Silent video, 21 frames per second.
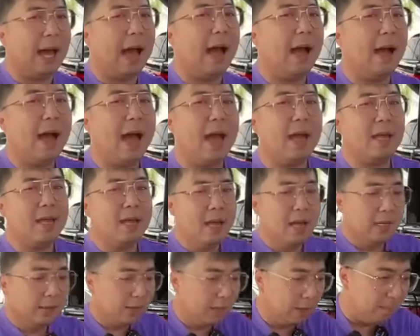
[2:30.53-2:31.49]
กลางให้
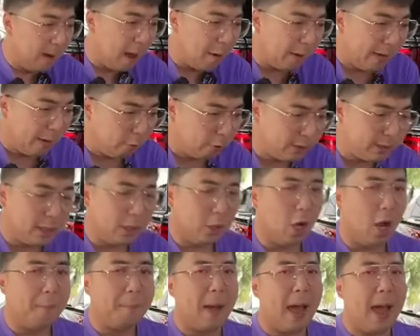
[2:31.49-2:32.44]
ถึงแม้วันนี้คุณซื้อ
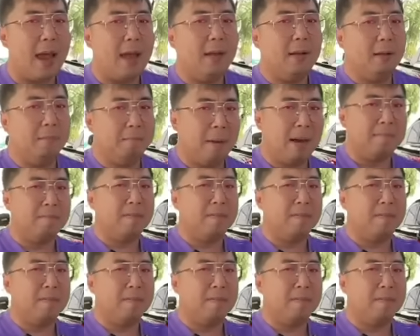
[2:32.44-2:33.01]
รถไปมัน